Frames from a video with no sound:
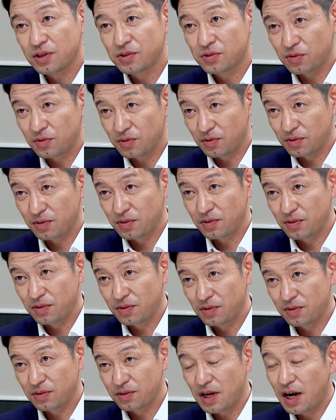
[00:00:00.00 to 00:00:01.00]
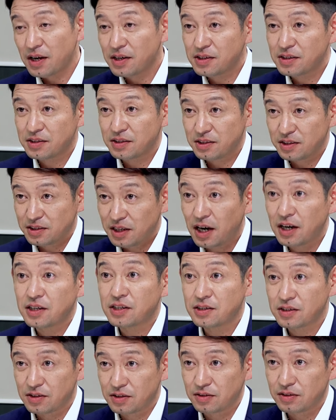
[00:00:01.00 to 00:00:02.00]
依存、はい、体体
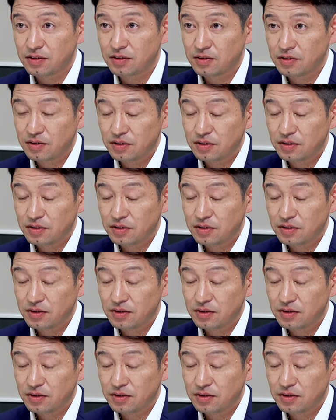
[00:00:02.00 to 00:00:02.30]
質